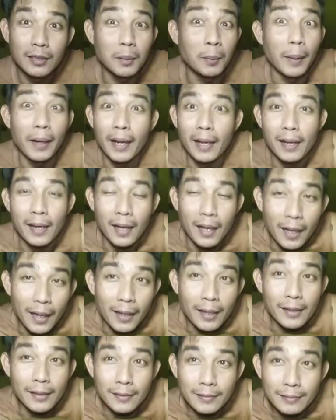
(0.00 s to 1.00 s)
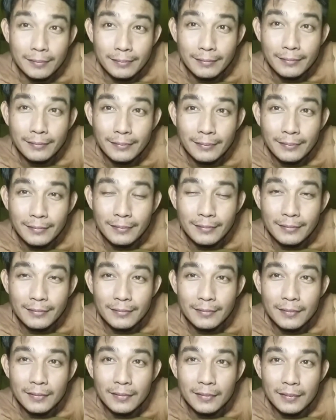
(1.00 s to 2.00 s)
kemerdekaan
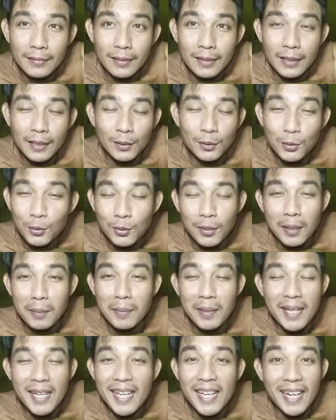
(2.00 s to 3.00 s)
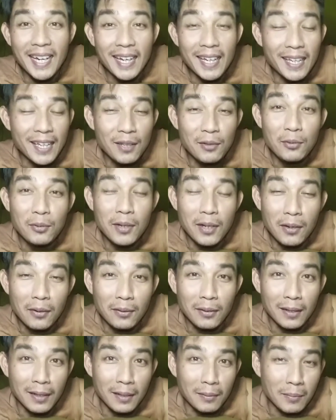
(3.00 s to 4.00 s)
itu juga mengiringi juga
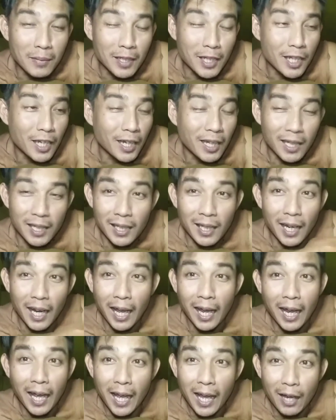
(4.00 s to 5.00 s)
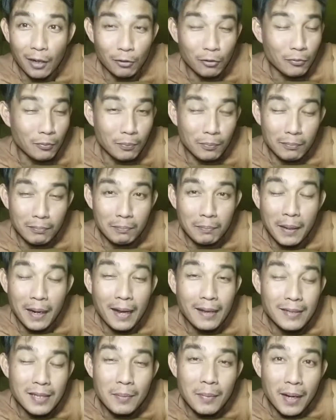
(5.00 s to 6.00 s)
loh geng mengiringi langkah aku
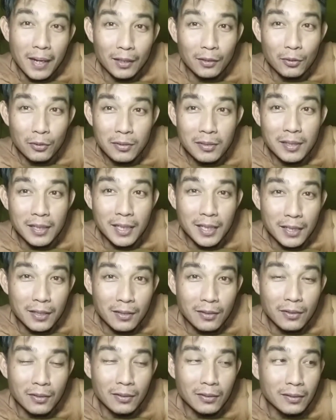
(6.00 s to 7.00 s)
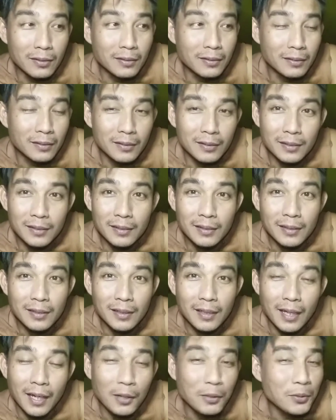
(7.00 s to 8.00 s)
berasa banget loh sedihnya loh
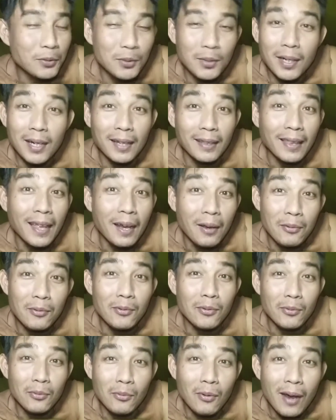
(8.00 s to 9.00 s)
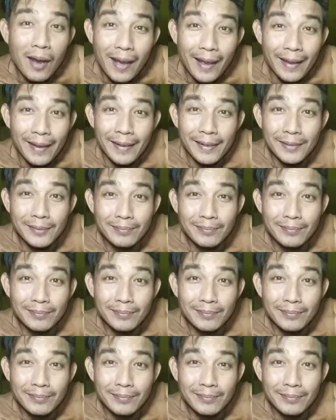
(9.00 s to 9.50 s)
aku juga nggak tahu why